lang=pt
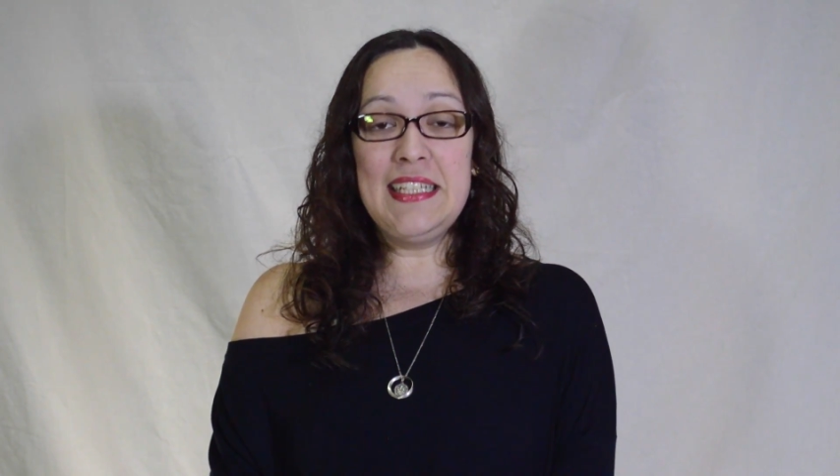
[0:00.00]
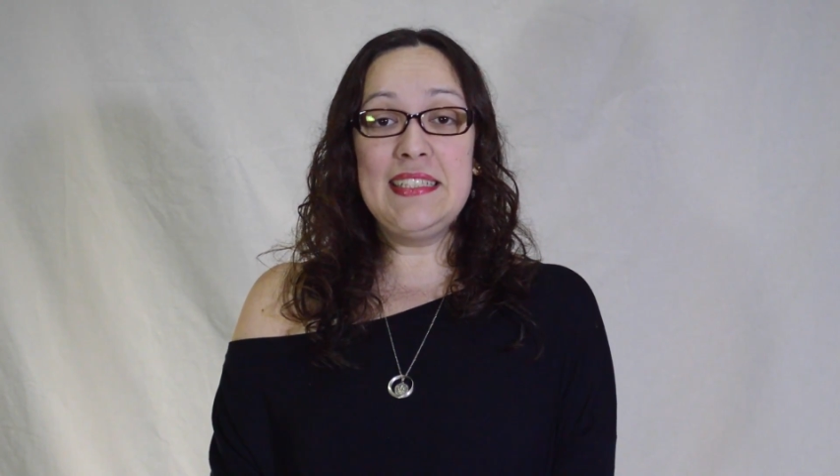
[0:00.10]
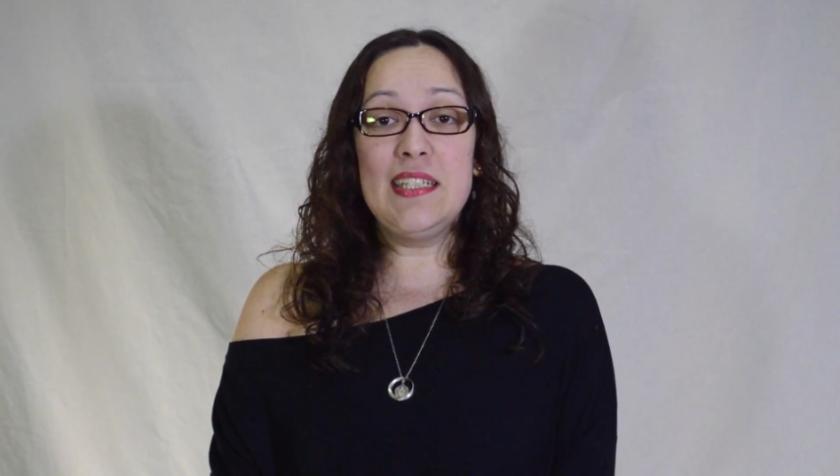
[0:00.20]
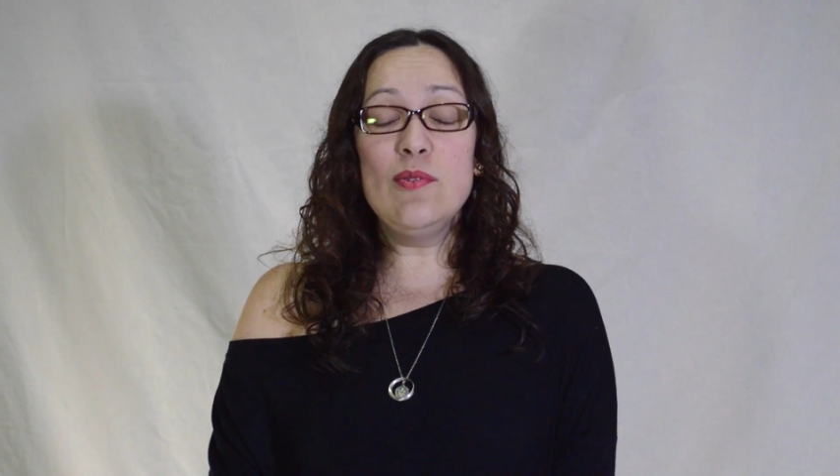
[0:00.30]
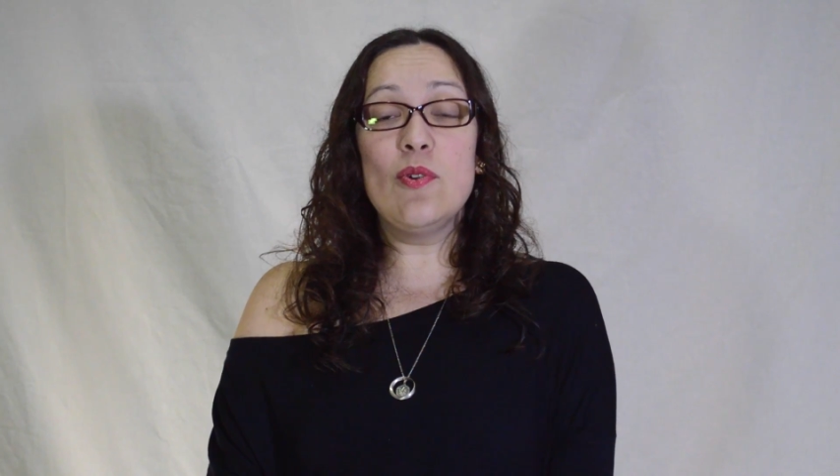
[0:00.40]

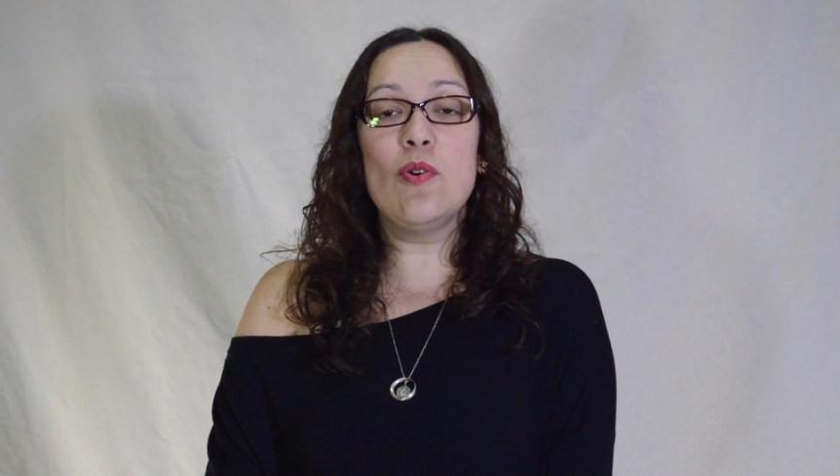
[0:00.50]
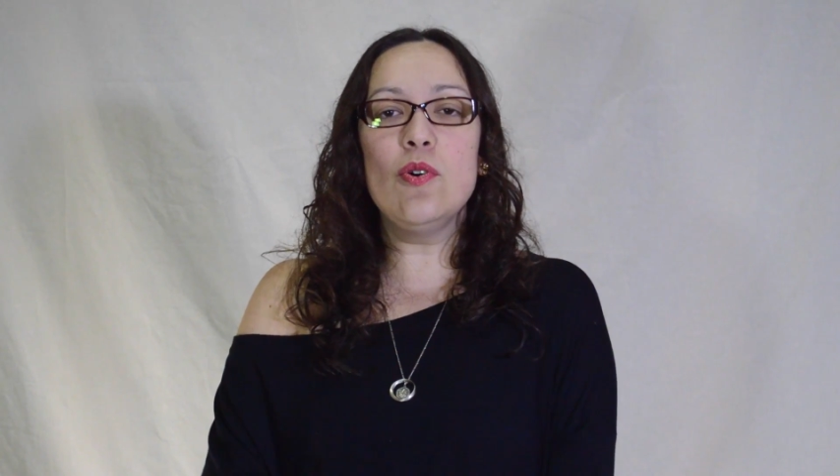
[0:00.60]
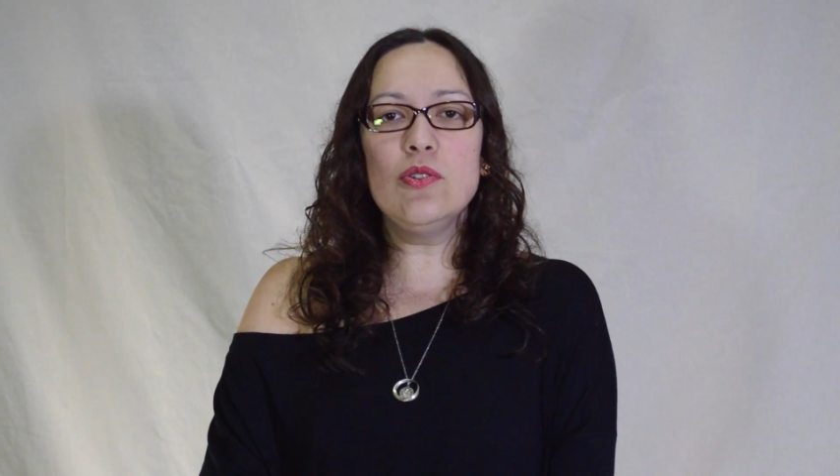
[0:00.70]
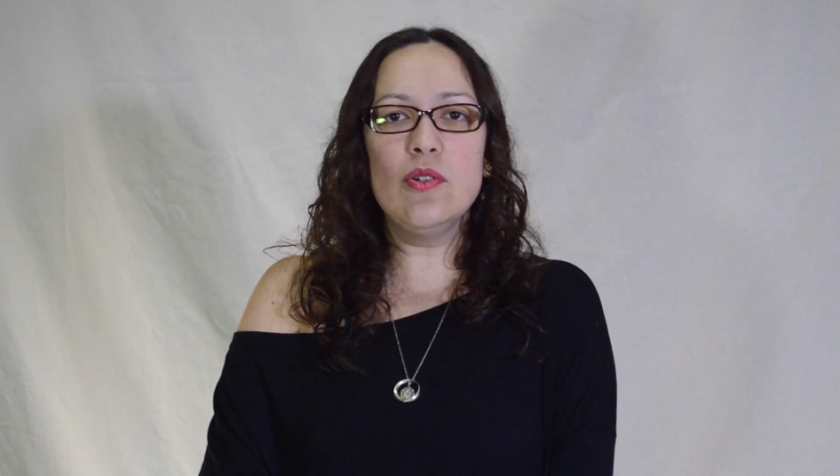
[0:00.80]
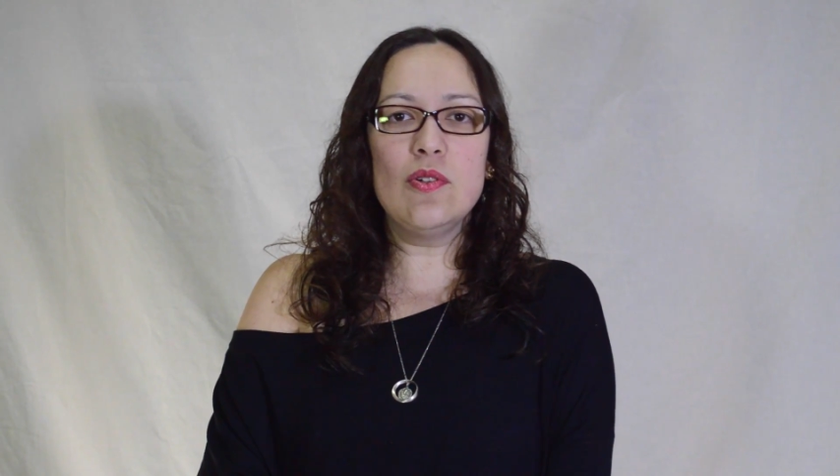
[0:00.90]
Então,
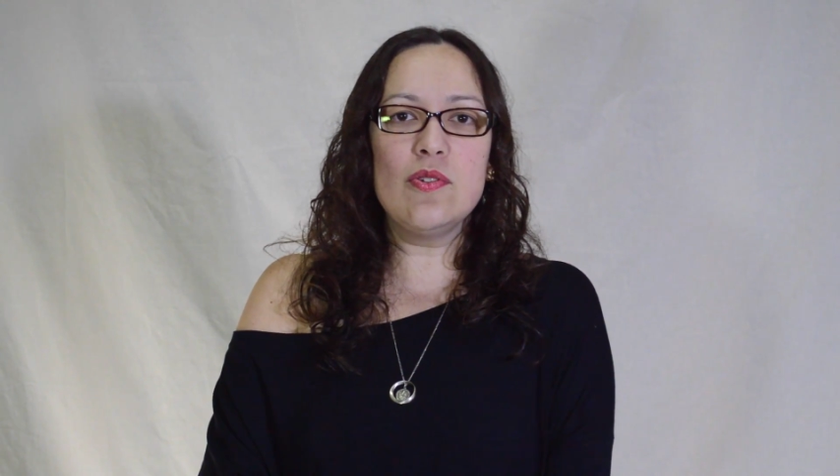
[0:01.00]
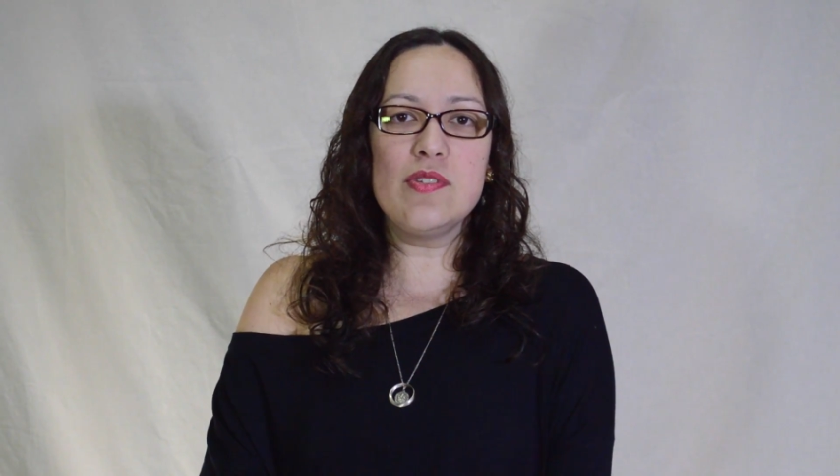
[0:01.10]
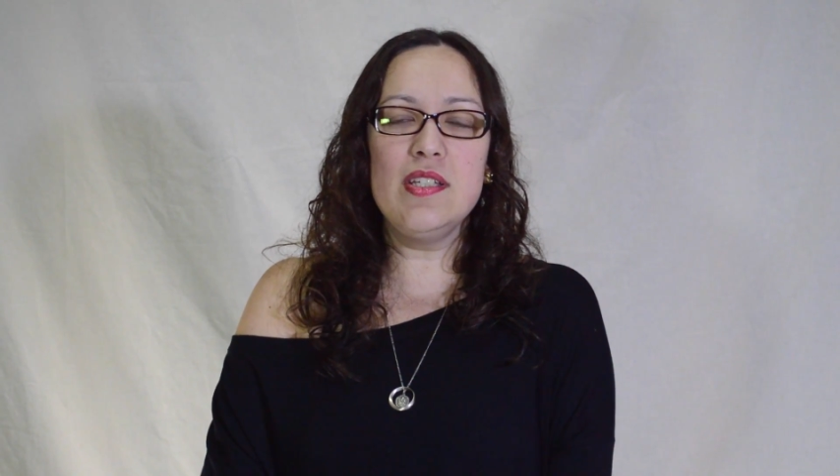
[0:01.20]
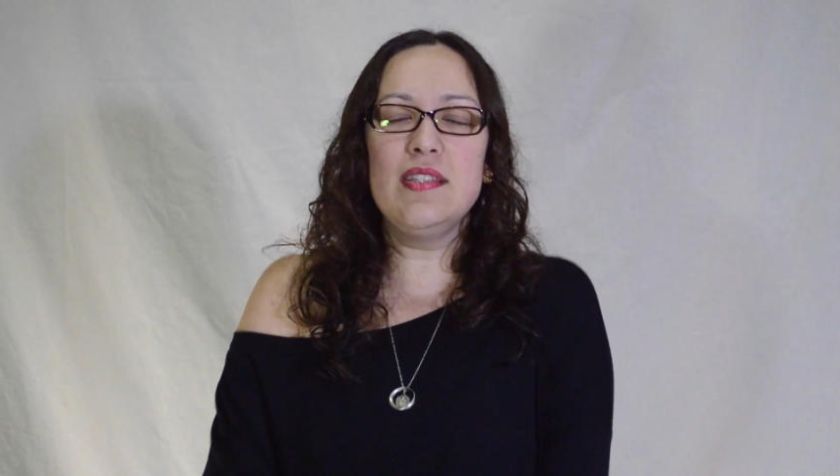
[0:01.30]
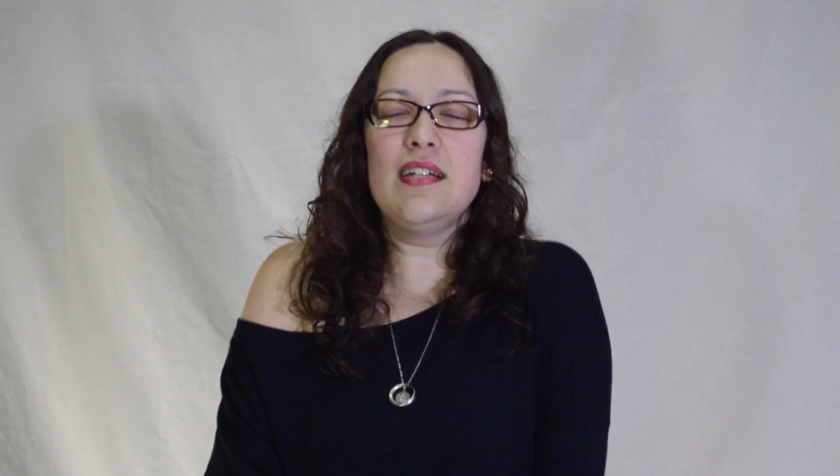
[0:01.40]

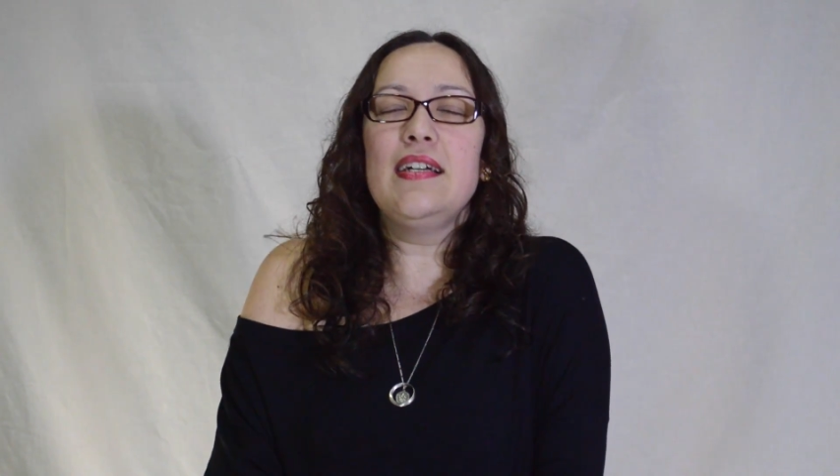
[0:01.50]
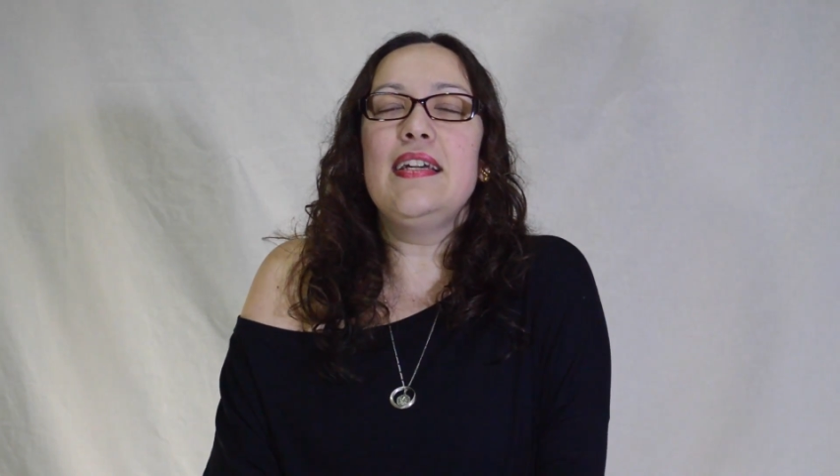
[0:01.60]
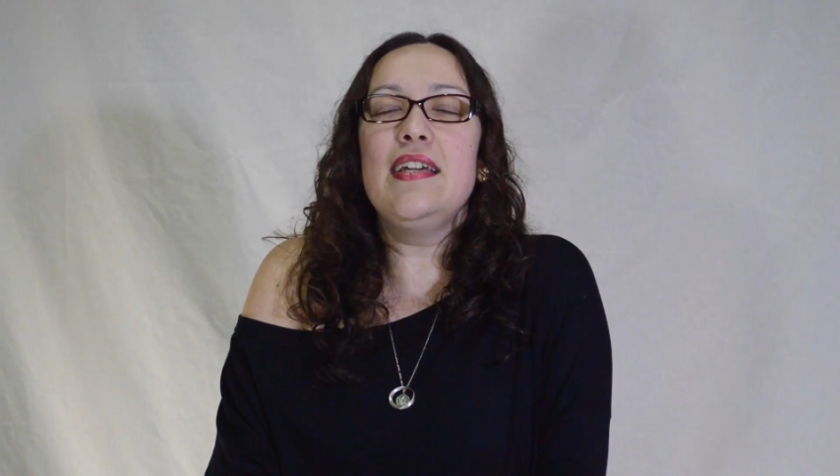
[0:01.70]
rodocrosita